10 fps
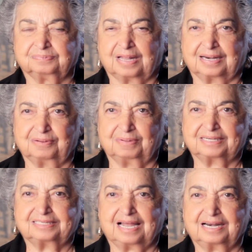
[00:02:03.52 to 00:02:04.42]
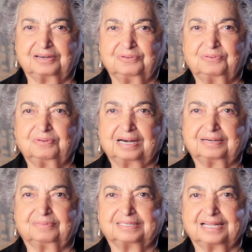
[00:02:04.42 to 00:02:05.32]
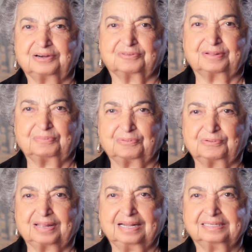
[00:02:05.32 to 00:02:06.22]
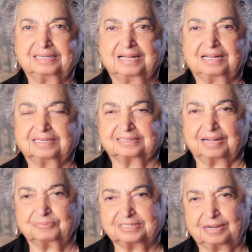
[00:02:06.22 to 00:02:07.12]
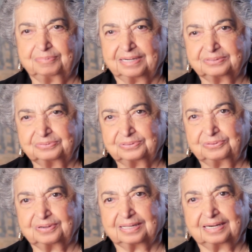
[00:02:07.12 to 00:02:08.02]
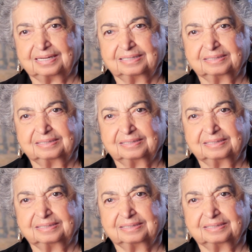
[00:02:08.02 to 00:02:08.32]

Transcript: aniversario, aniversario de boda, estamos siempre a sus órdenes.